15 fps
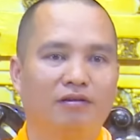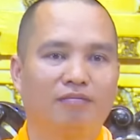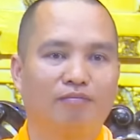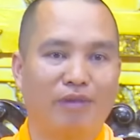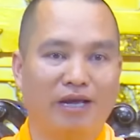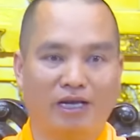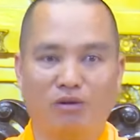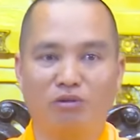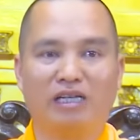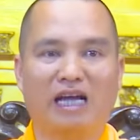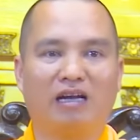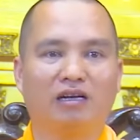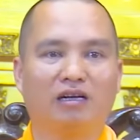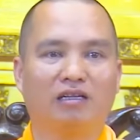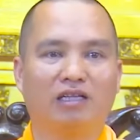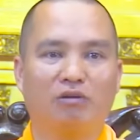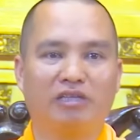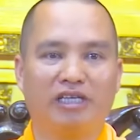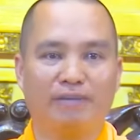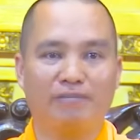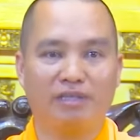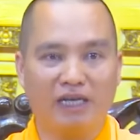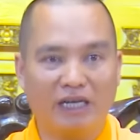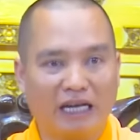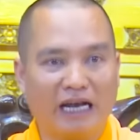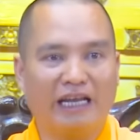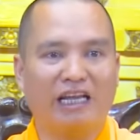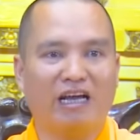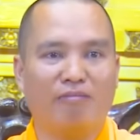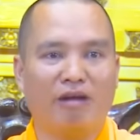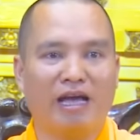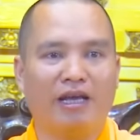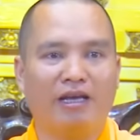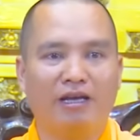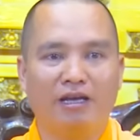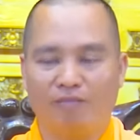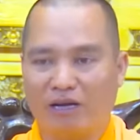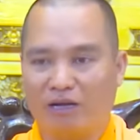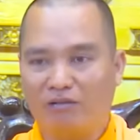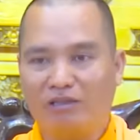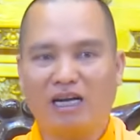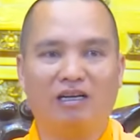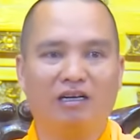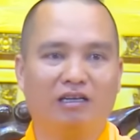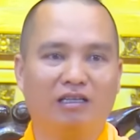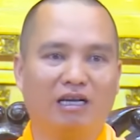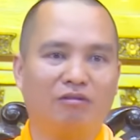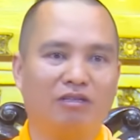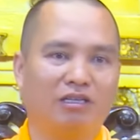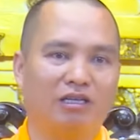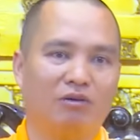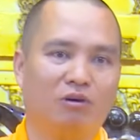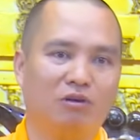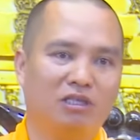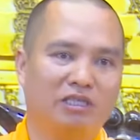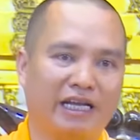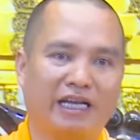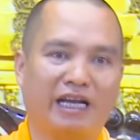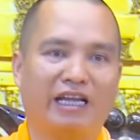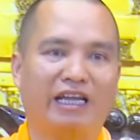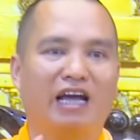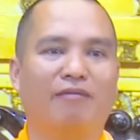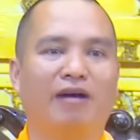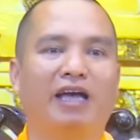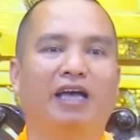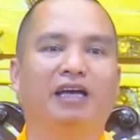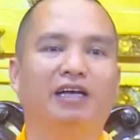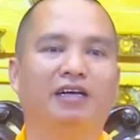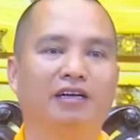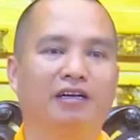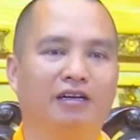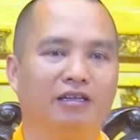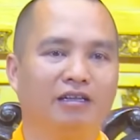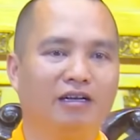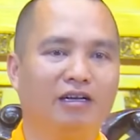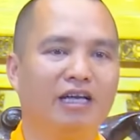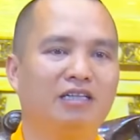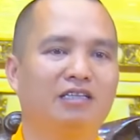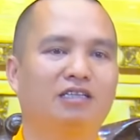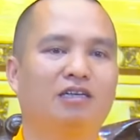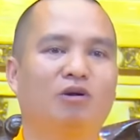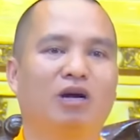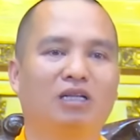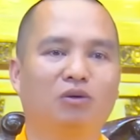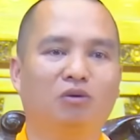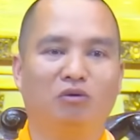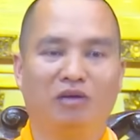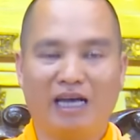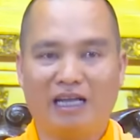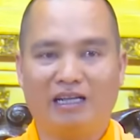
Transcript: mày không trả nợ tao chém chết cả nhà mày, mày không trả nợ tao gì tao đốt sạch cả nhà mày. Nhưng lên dự khóa tu nghe